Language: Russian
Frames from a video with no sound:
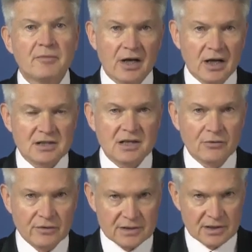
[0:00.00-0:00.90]
Американского
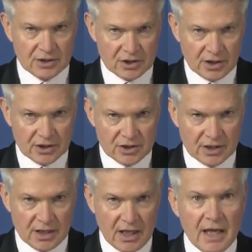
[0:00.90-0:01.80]
университета
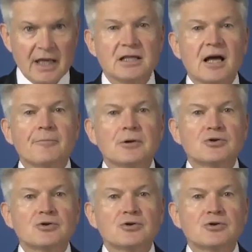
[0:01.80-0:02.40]
Шарджи. И так